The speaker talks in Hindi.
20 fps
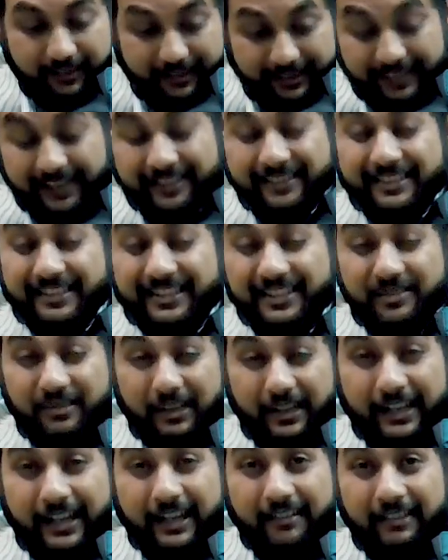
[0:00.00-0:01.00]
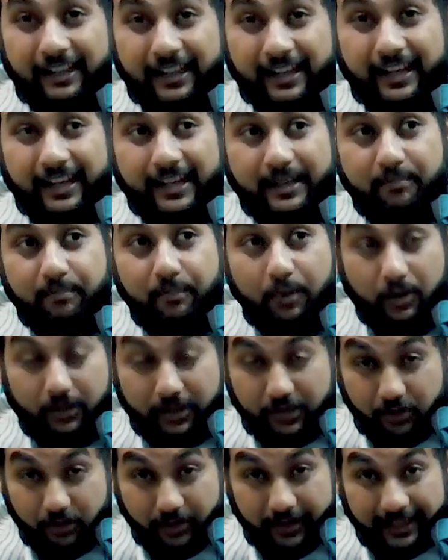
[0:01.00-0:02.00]
करेंसीज वगैरह वगैरह
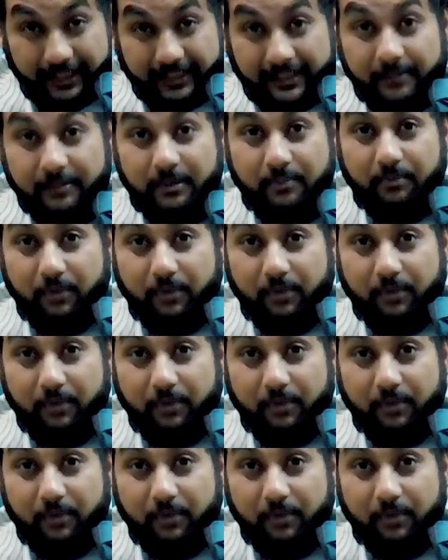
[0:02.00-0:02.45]
इम्पोर्टेंट जो एकदम